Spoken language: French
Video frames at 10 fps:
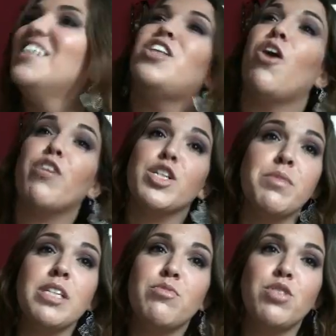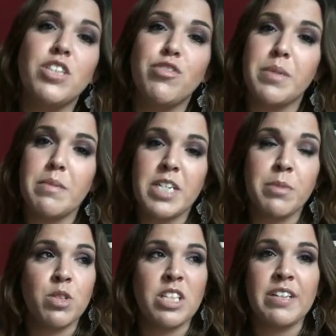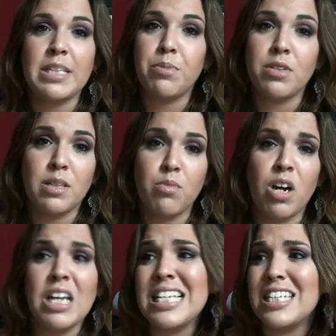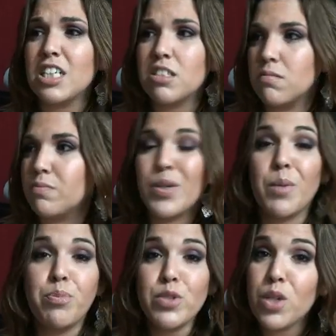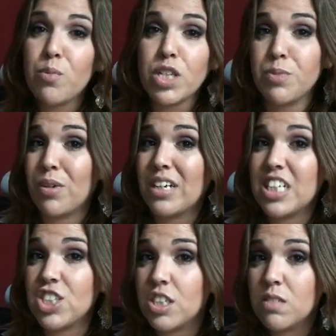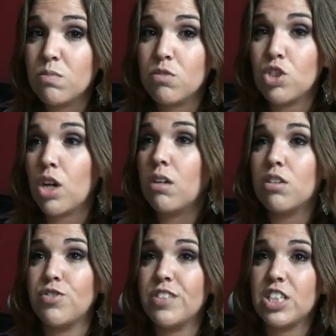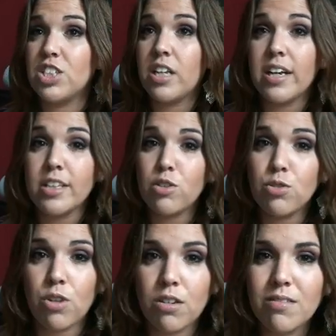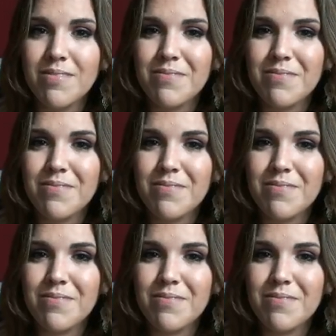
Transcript: Non, franchement, les budgets, faut pas me dire que ça va dépendre des mois. C'est-à-dire, pendant plusieurs mois, je peux rien acheter. Genre, euh, je vais t'acheter un déodorant.